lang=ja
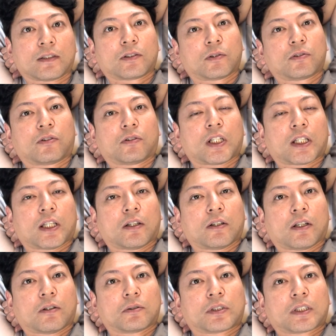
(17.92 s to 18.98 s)
ちょっとだ
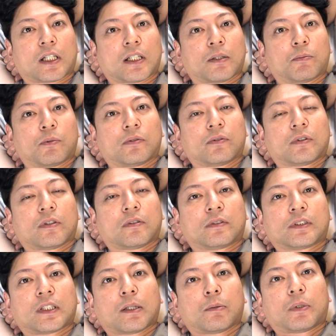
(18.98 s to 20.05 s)
けお疲れモードでご
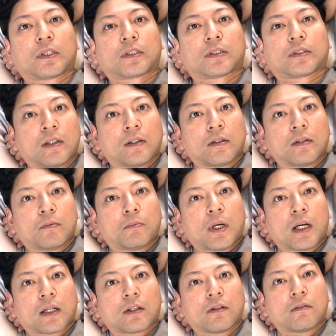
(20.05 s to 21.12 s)
ざいます。
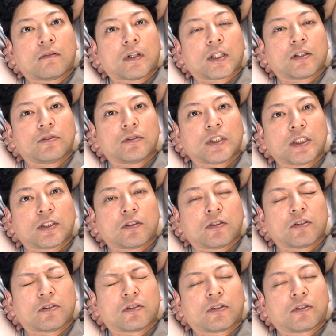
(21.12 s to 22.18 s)
まあ今日は休日と
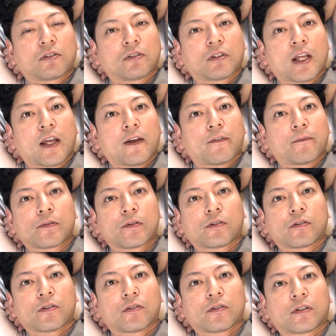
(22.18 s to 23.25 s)
いうことで、ちょっ
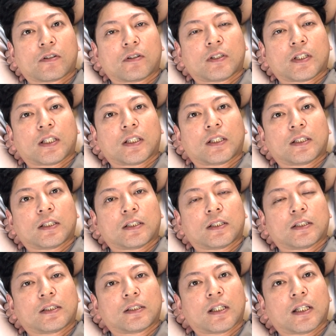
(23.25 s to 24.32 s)
とゆっくり
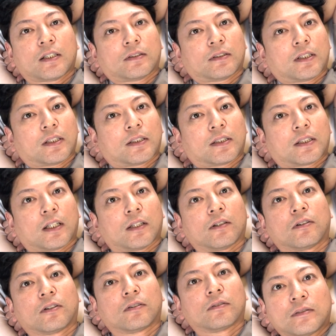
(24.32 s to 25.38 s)
してるんですけ
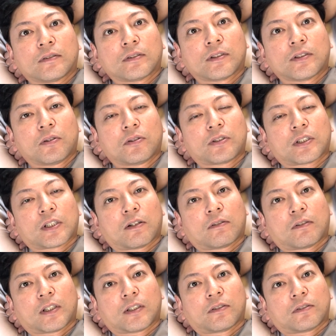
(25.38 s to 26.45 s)
ど、しょうちゃん
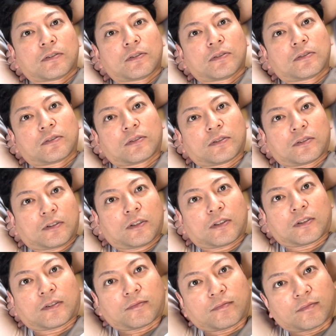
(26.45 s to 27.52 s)
はというと、